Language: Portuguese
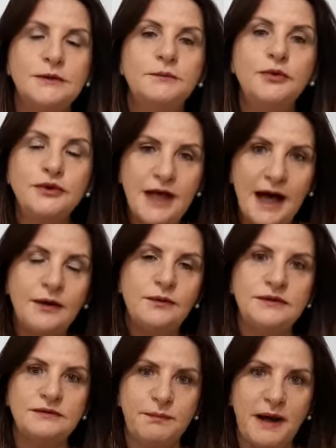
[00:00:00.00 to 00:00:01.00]
Mudar
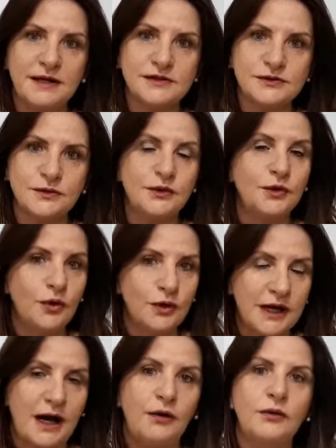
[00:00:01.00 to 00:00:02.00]
o espaço e o
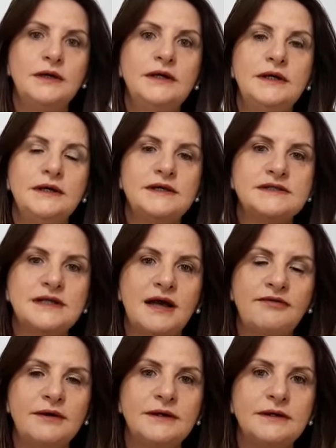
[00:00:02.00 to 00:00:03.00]
local que
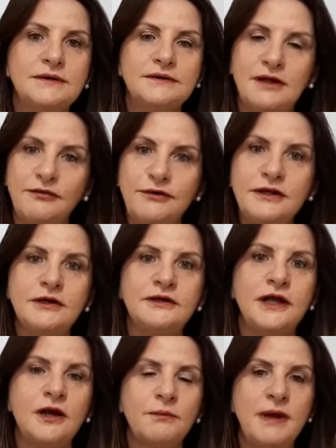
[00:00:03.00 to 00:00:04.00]
estava definido
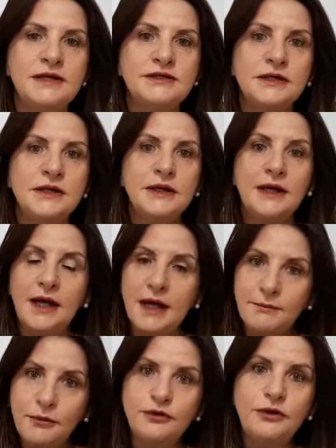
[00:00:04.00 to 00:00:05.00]
anteriormente é
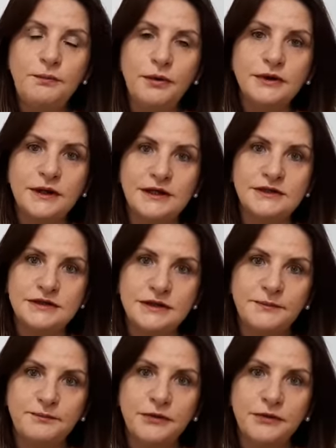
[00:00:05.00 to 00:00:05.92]
muito importante,